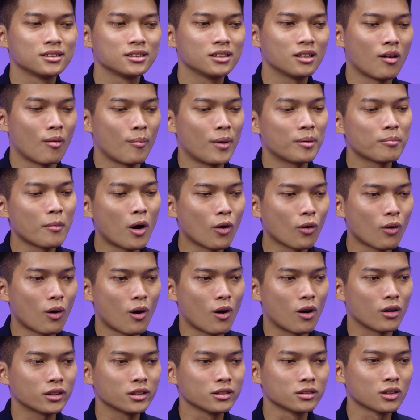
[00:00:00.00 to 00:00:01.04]
nhưng mà mainboard của
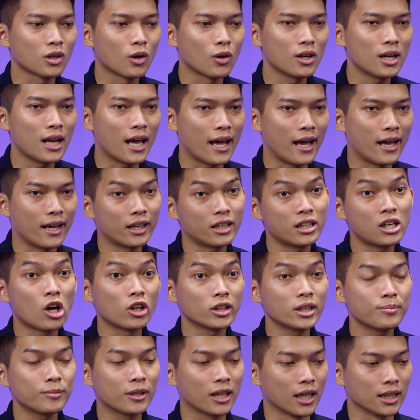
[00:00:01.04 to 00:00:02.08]
họ tương đối là
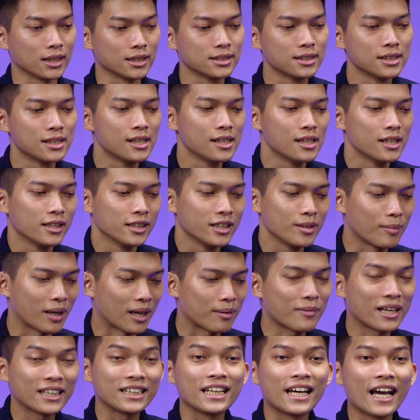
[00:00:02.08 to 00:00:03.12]
khó tiếp cận. Nhưng mà
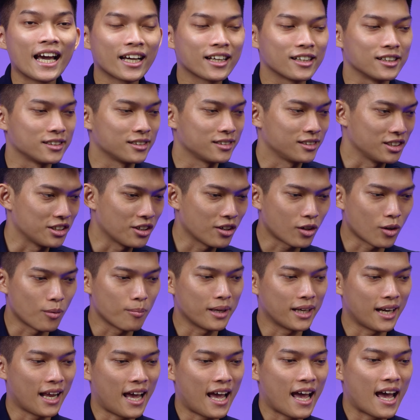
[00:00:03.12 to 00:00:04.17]
năm nay thì khác rồi, những con
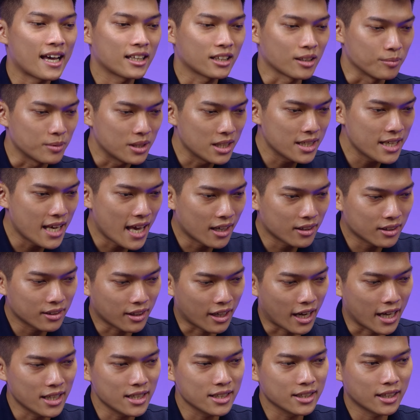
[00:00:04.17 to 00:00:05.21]
men A thậm chí giá rất
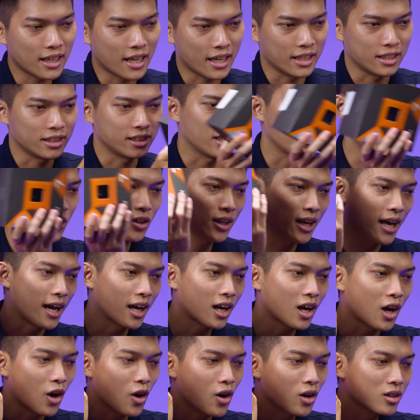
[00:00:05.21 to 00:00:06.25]
rẻ như thế này thì nó đã
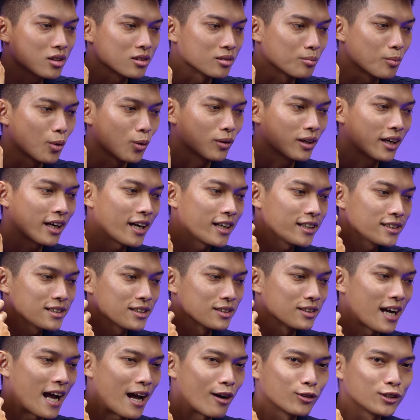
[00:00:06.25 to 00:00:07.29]
có được một cái
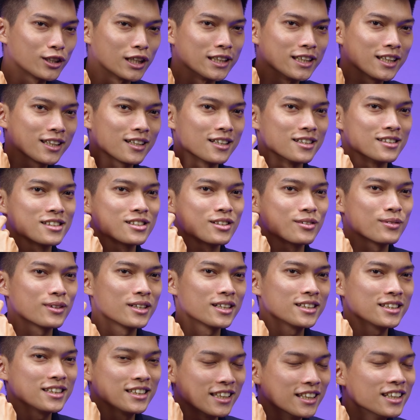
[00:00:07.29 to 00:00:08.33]
sự ao trình nhất định so
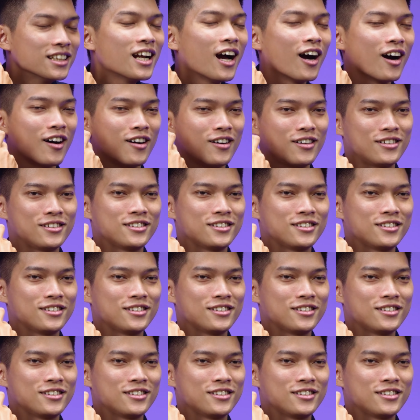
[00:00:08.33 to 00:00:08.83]
với chính họ